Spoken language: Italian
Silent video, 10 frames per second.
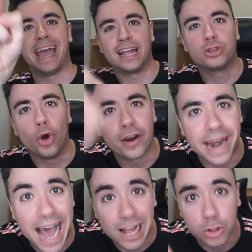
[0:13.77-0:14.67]
È
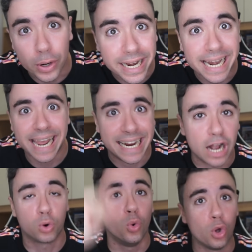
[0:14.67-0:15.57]
tornato il
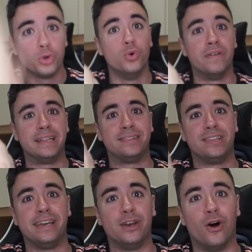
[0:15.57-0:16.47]
leccaculo
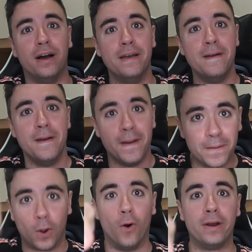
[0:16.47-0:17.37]
juventino
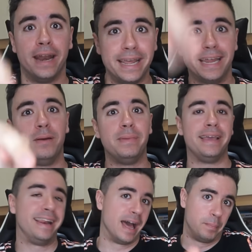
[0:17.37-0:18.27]
con il
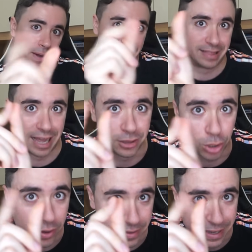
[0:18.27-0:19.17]
Milan, perché
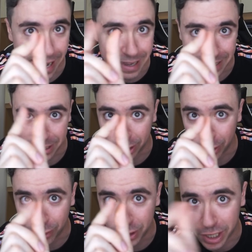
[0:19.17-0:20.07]
tanto dirai che
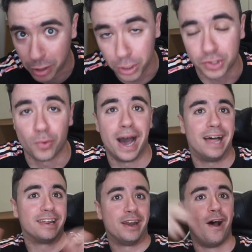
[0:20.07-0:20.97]
sono così le due
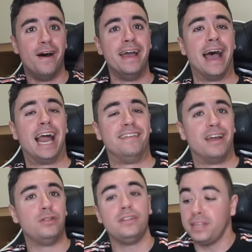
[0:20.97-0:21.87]
squadre, no? A
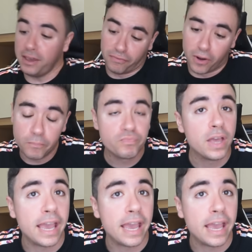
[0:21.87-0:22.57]
livello di tifo.